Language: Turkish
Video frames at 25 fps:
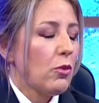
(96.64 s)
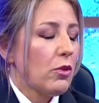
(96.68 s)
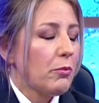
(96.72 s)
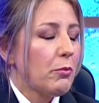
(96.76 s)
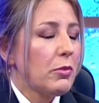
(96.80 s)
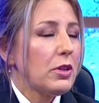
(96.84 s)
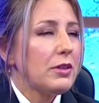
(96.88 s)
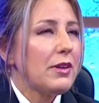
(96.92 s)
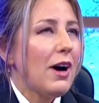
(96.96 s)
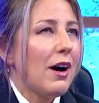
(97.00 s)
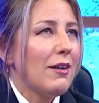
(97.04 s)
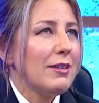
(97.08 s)

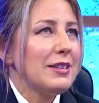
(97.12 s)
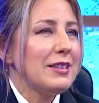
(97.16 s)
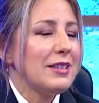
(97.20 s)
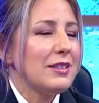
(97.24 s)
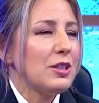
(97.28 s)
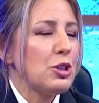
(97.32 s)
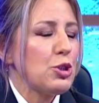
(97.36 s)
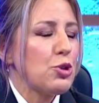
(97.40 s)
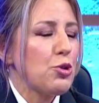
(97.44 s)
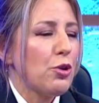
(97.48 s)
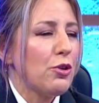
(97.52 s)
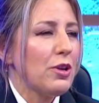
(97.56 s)

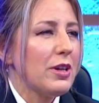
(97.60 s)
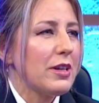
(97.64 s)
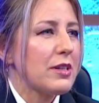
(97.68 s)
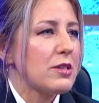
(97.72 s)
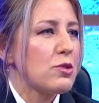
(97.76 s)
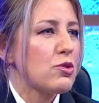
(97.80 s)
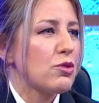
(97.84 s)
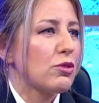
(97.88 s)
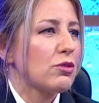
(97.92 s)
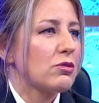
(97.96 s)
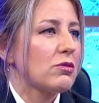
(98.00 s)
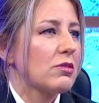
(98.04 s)
Davetiye de şöyle
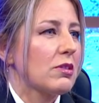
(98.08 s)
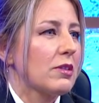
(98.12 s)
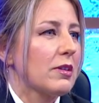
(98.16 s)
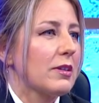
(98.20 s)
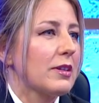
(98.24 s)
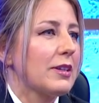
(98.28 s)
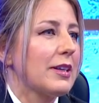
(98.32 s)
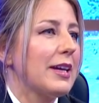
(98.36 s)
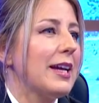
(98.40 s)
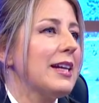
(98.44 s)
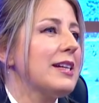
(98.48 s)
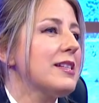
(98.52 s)

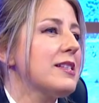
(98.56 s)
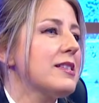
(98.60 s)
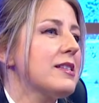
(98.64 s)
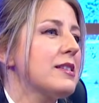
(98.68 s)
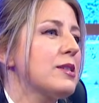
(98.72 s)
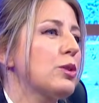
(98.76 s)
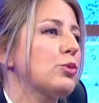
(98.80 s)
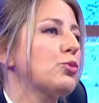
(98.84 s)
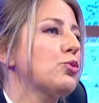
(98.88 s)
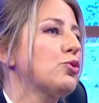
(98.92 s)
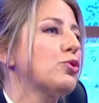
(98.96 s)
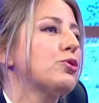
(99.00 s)
yazıyordu. Gelin
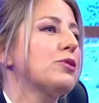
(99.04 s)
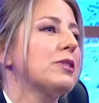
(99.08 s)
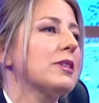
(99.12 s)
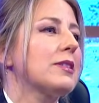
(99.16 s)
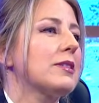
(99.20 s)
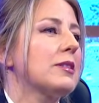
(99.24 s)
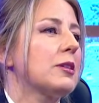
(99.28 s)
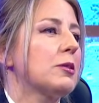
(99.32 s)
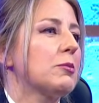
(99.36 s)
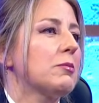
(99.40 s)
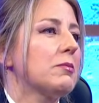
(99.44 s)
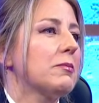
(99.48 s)
sizi
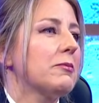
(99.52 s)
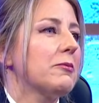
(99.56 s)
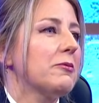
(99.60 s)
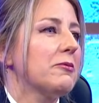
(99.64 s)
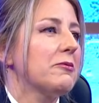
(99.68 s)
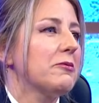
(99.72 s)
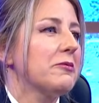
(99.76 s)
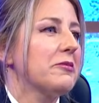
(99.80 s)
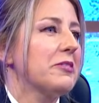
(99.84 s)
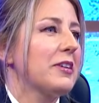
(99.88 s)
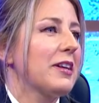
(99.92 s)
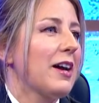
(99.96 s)
uçuralım
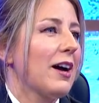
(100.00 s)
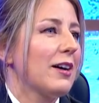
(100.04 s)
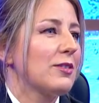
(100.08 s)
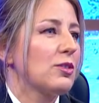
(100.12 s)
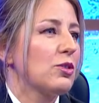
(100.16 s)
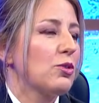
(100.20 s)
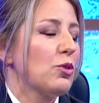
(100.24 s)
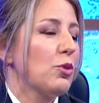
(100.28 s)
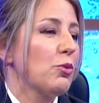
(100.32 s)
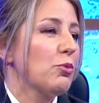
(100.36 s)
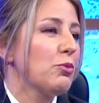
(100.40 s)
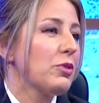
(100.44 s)
filan.
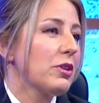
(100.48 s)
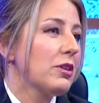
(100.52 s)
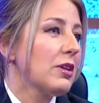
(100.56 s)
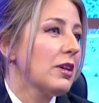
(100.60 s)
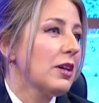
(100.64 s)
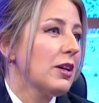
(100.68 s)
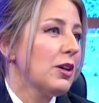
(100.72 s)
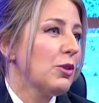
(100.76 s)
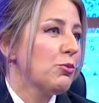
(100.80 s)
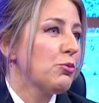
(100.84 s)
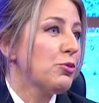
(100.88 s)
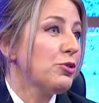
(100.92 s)

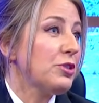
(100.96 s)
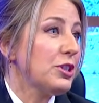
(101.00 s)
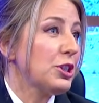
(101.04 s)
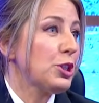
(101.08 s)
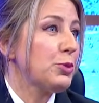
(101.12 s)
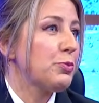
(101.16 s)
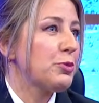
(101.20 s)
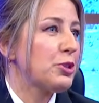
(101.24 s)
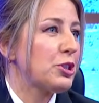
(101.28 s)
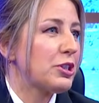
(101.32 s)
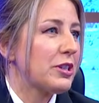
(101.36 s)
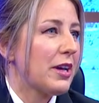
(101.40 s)

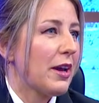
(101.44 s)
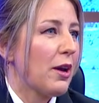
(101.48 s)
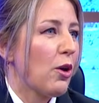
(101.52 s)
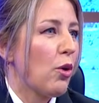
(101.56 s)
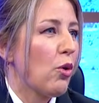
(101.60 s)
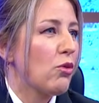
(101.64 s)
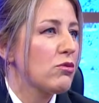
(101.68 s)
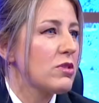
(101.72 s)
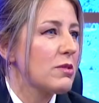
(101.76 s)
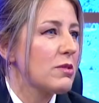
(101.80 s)
Müthiş bir şey. O